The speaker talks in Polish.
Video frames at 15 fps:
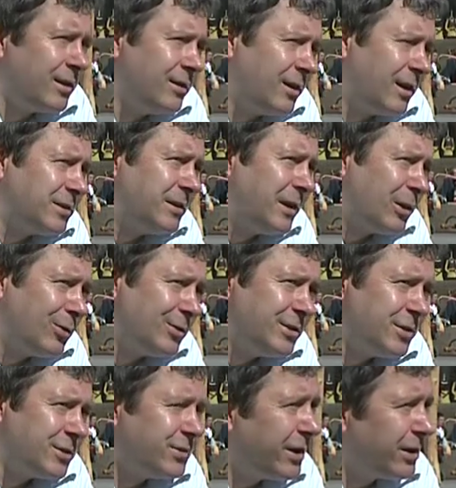raz na rok
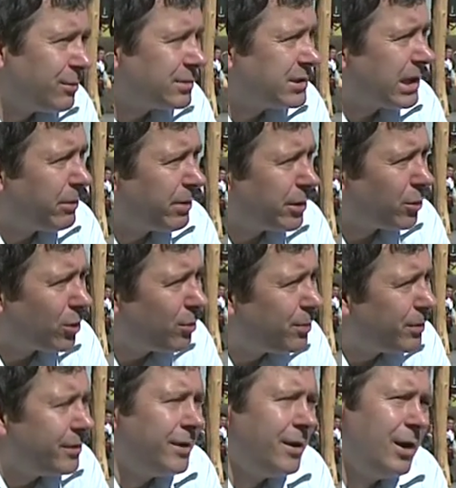zjeżdżają z całej
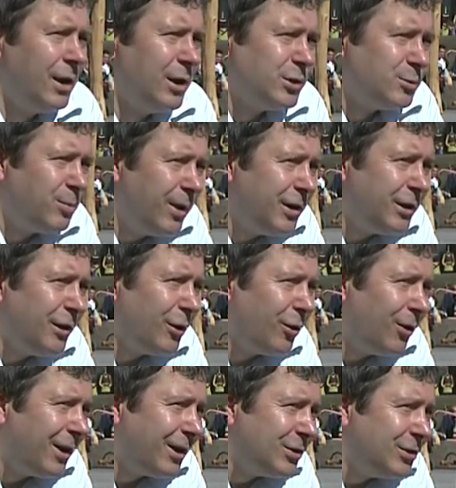Europy, z Belgii,
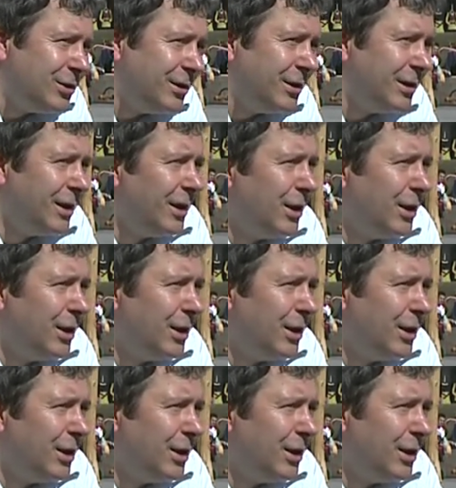Holandii.